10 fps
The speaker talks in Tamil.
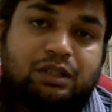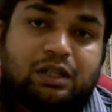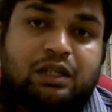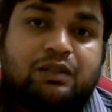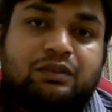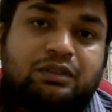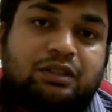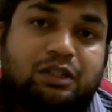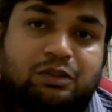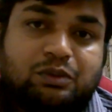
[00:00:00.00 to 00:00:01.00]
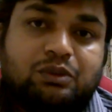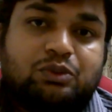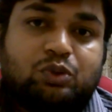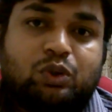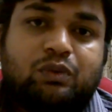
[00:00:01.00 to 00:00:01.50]
எல்லா விதத்துலேயும் வந்து
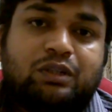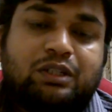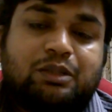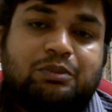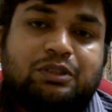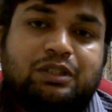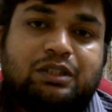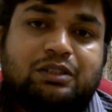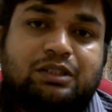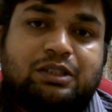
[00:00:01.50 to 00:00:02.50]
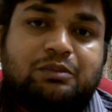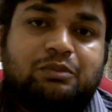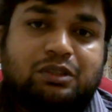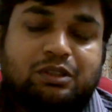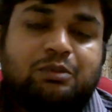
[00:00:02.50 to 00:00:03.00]
ஸ்லோவாக இருக்கிற மத்திய அரசாங்கம்
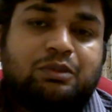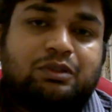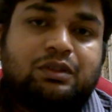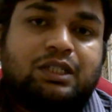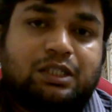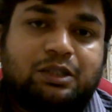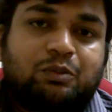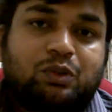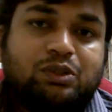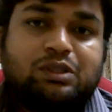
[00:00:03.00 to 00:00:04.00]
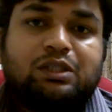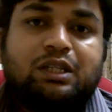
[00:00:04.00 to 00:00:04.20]
இதுக்கு மட்டும் டக்குன்னு முடிச்சு